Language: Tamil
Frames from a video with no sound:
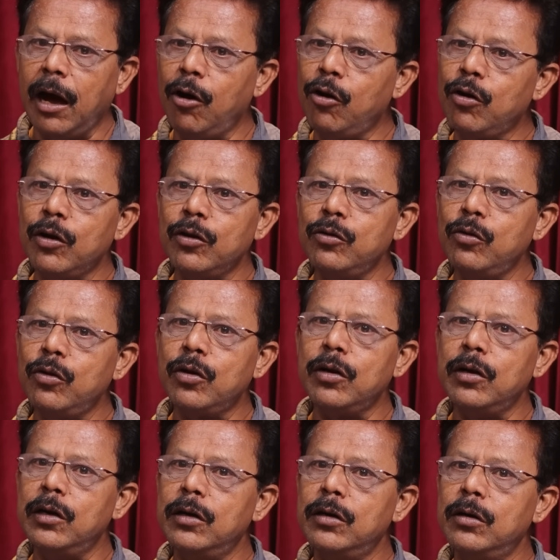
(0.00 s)
அவர் வந்து ஒரு
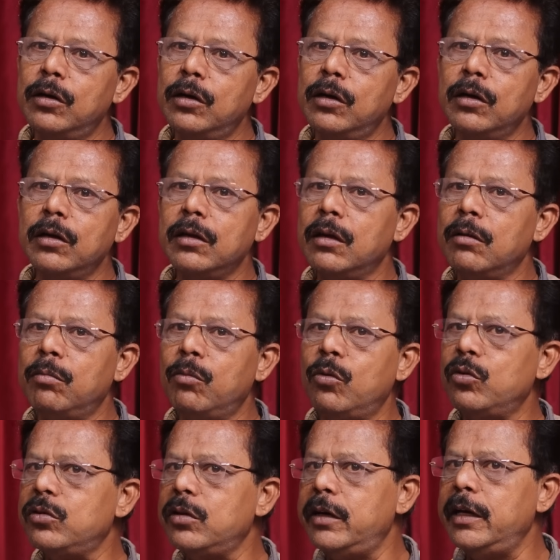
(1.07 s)
இந்த
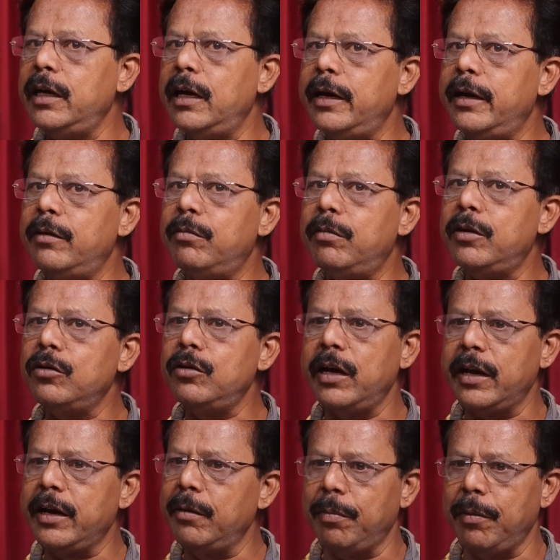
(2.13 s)
மோசடியில் ஈடுபட்டு
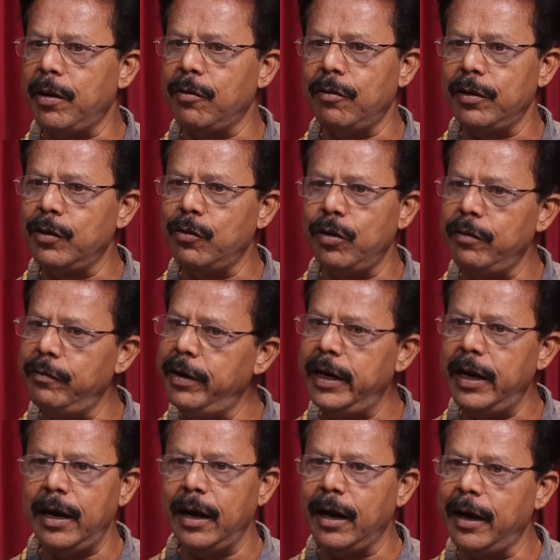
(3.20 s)
நிறைய பணம் வந்தோடனே
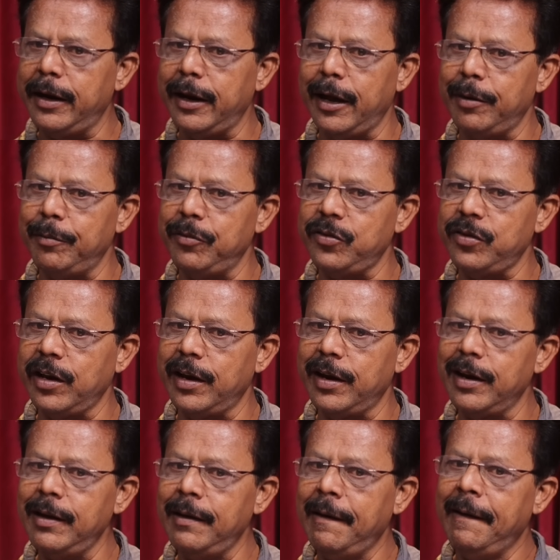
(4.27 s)
வீடெல்லாம் கட்ட
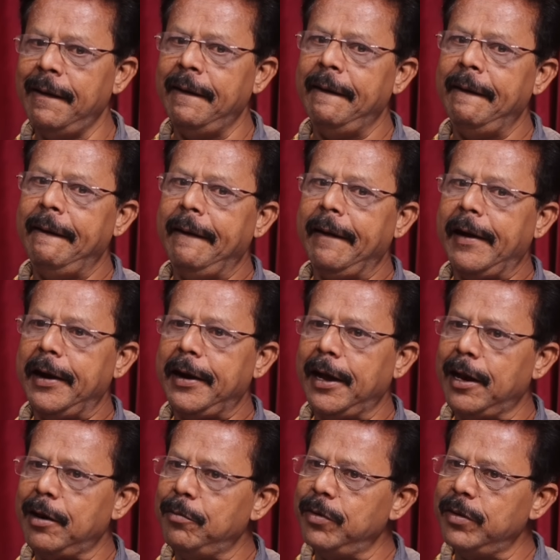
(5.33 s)
ஆரம்பிச்சிட்டாரு கட்ட
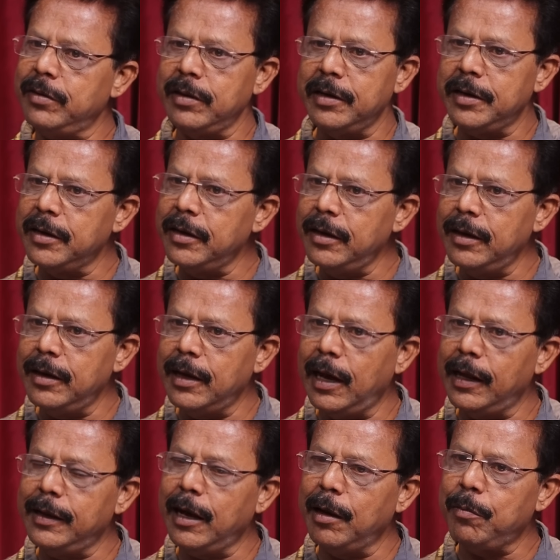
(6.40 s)
ஆரம்பிச்சுட்டு
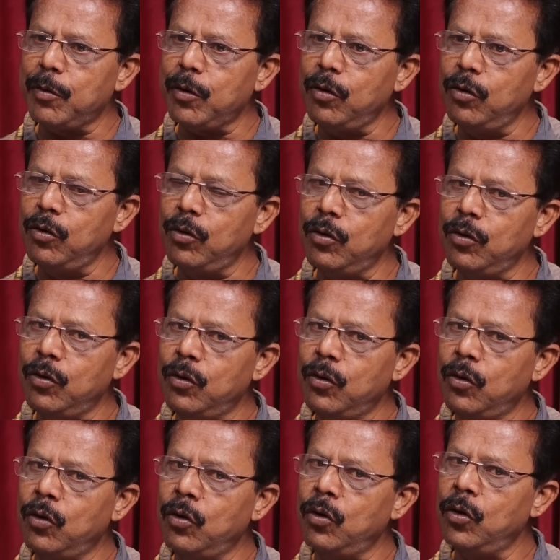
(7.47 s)
அதுக்கப்புறம்
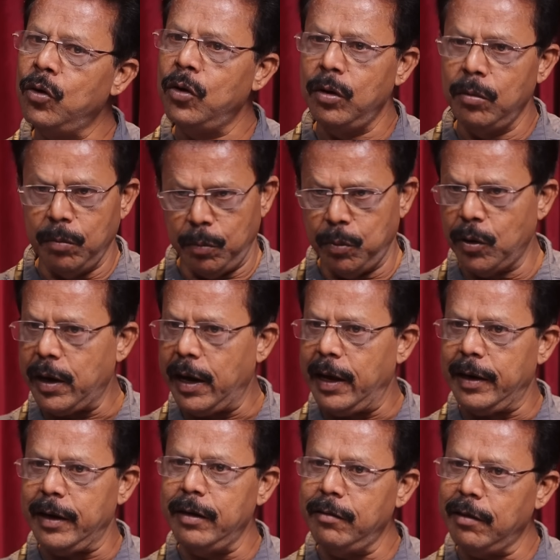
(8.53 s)

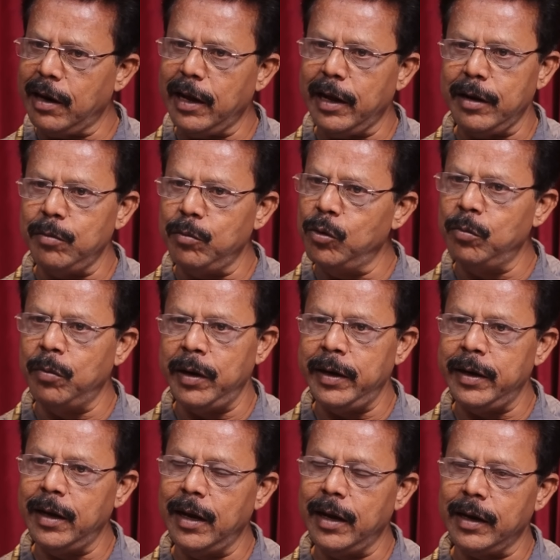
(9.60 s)
போகிறாரு வராரு
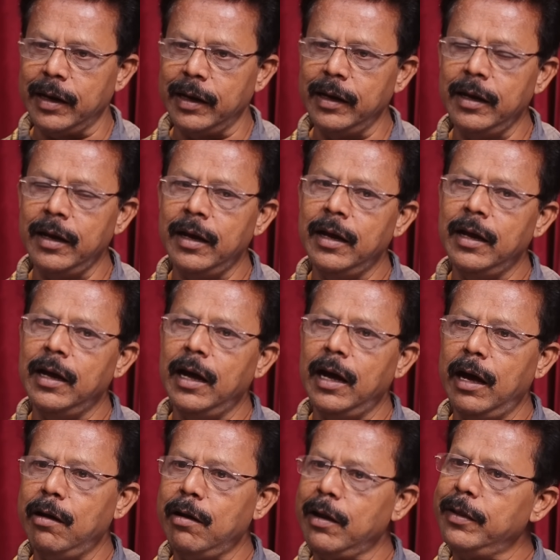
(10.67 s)
மூமெண்ட்டெலாம் இருக்குது
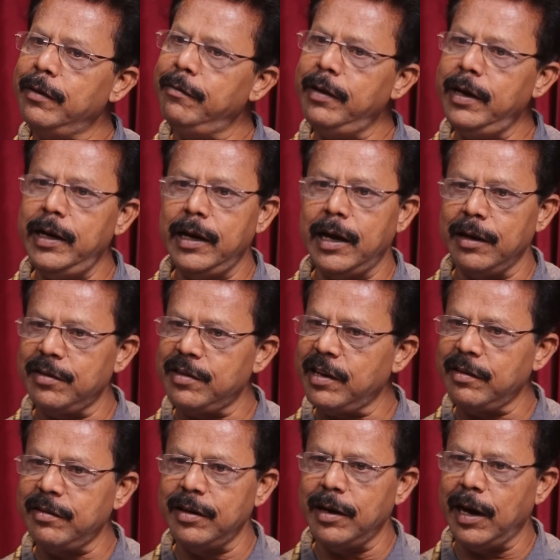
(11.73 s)
அவர் அந்த வீடு
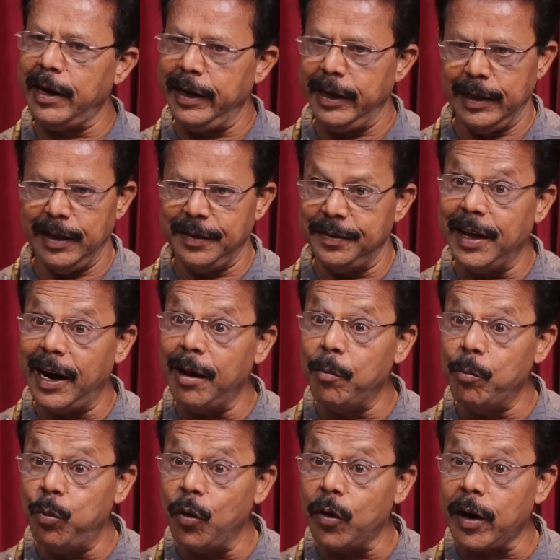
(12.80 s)
கன்ஸ்ட்ரக்ஷன் அன்றைக்கி தான்
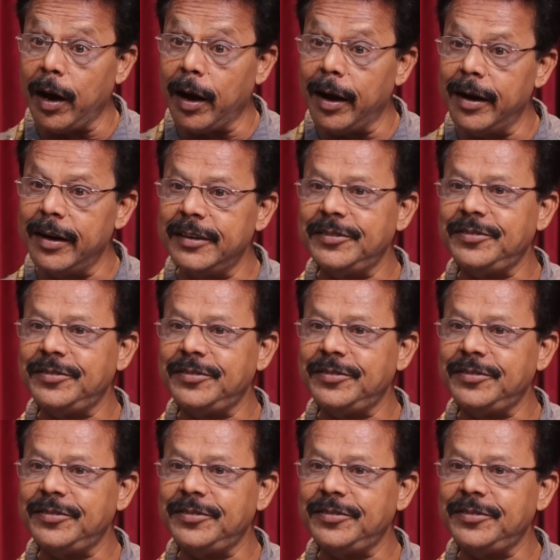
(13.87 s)
தளம் போடுறாங்க